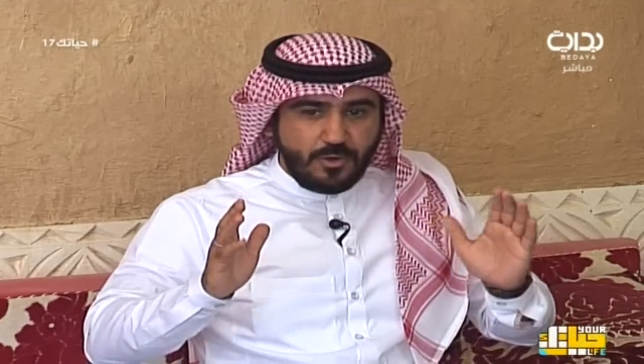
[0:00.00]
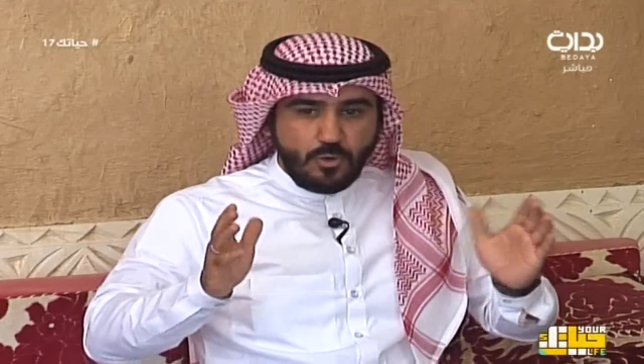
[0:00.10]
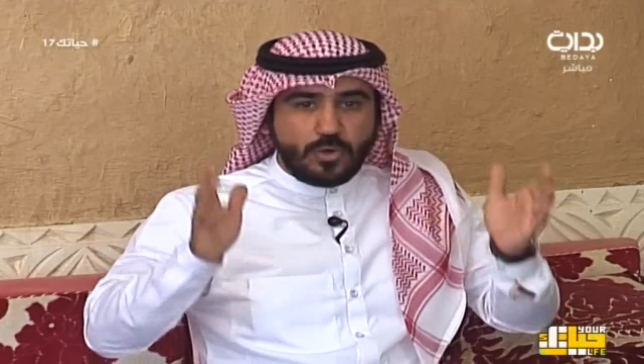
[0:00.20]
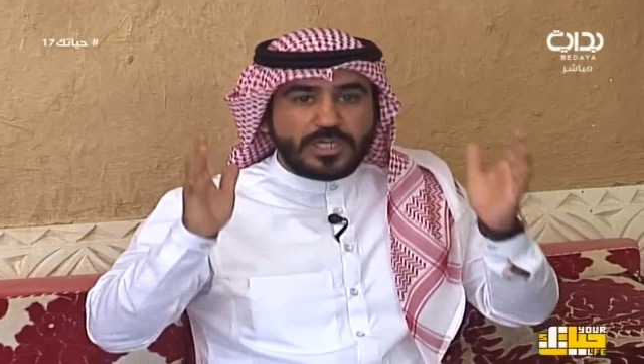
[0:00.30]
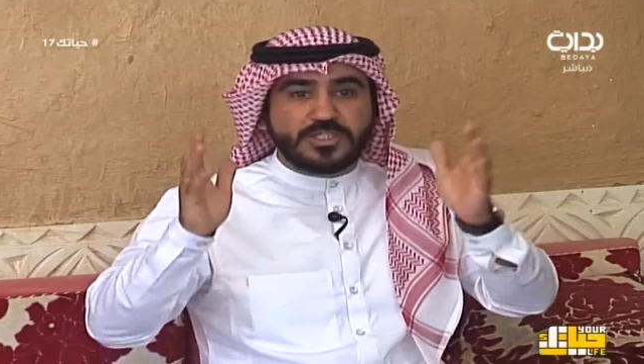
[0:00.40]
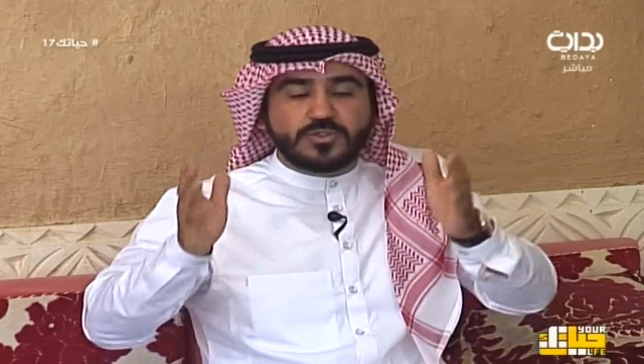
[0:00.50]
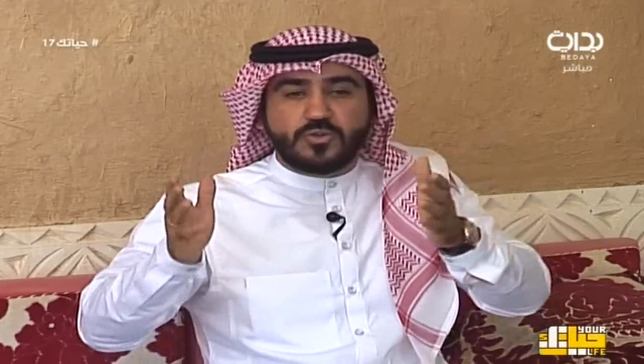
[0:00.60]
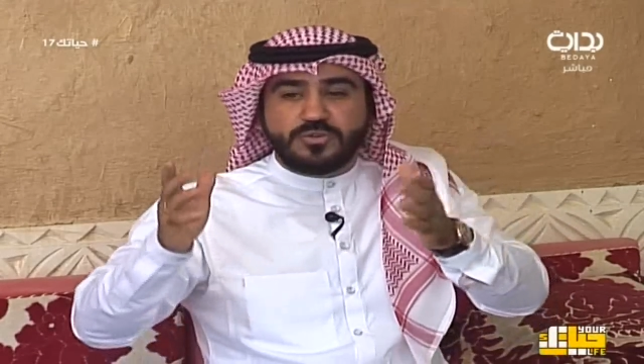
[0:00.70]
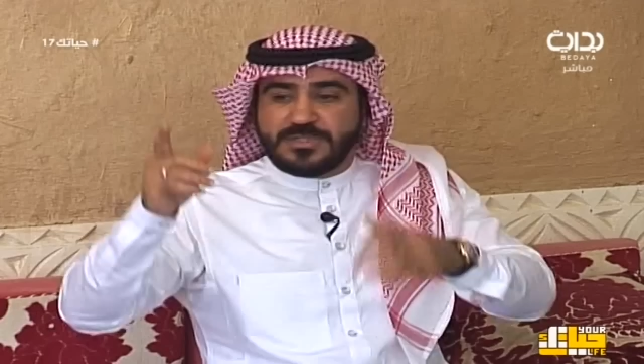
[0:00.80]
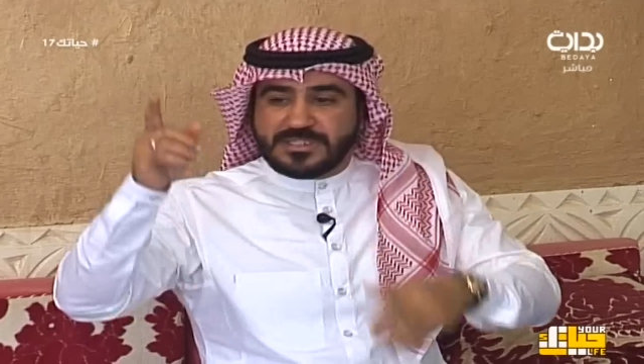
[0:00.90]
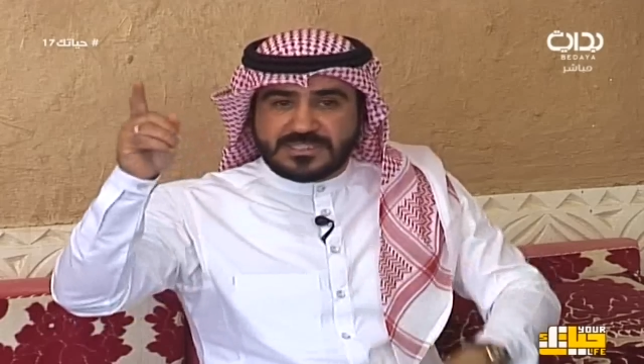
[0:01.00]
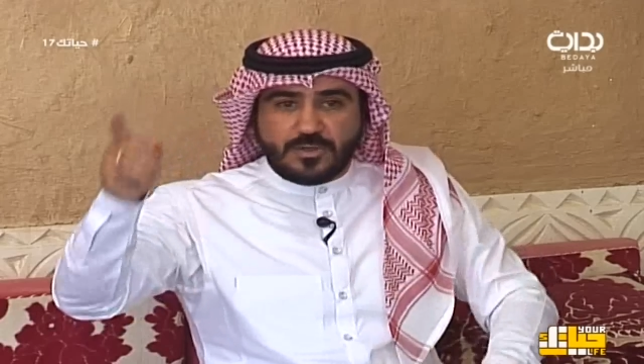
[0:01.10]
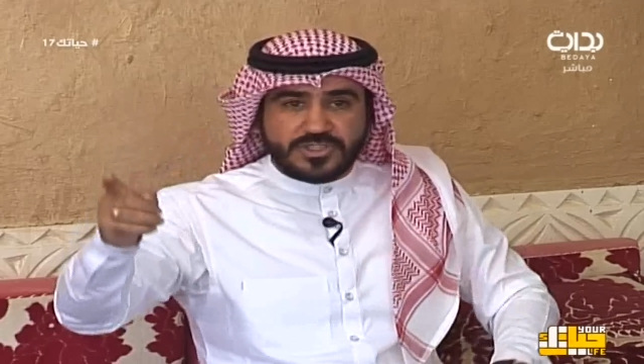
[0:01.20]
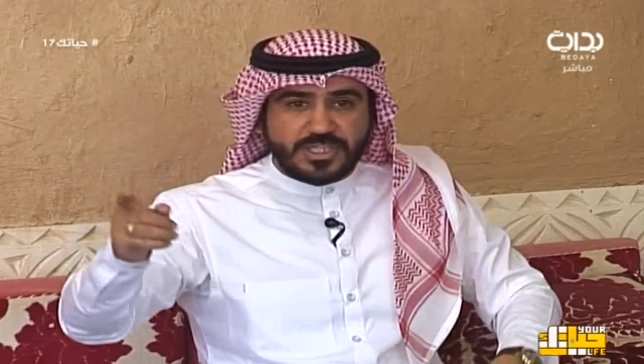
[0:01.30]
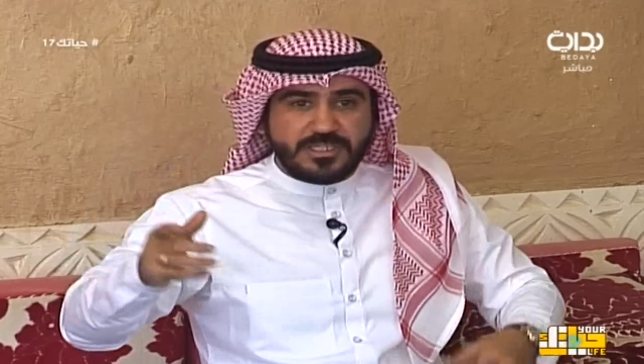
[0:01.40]
وقد تكون من
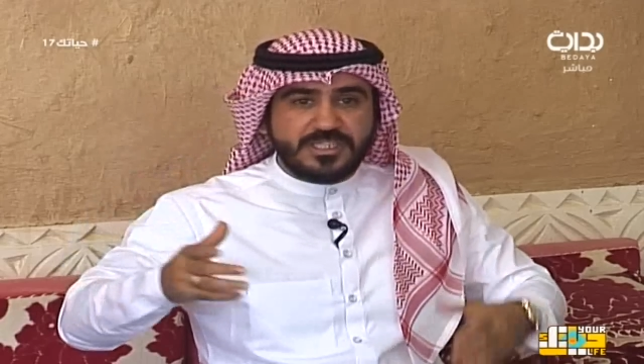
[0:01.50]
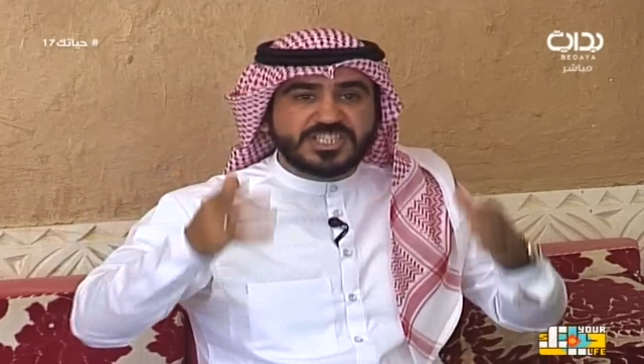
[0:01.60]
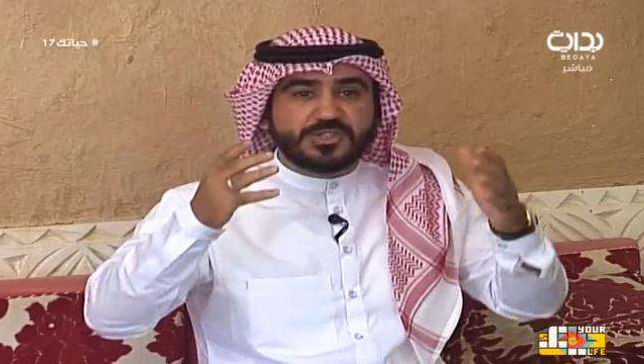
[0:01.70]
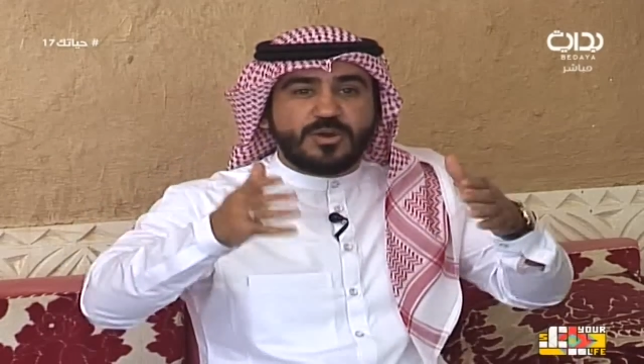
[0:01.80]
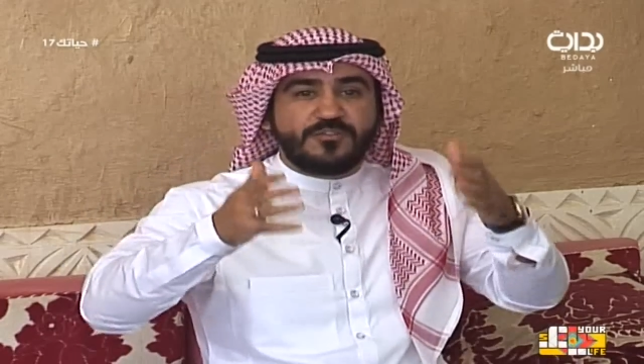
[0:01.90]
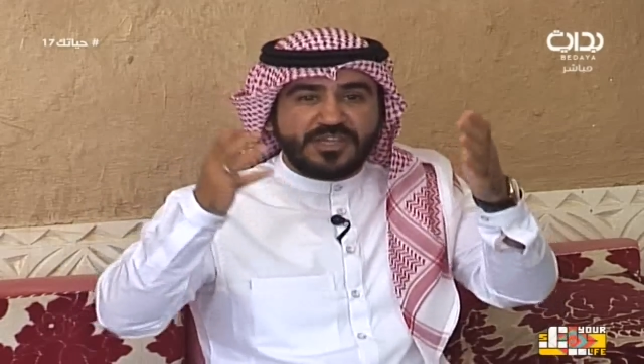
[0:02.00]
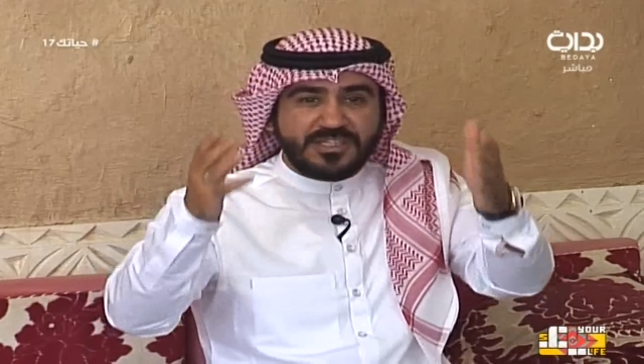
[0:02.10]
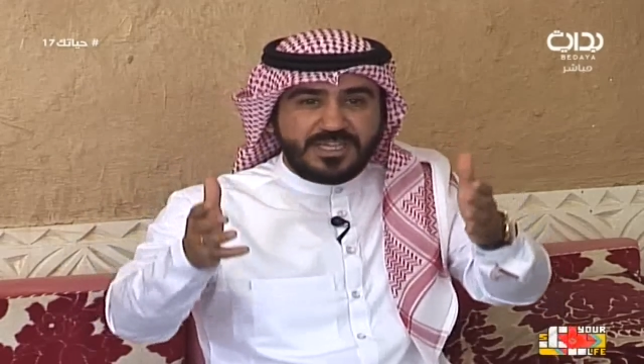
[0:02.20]
الزوجه ليش توافقين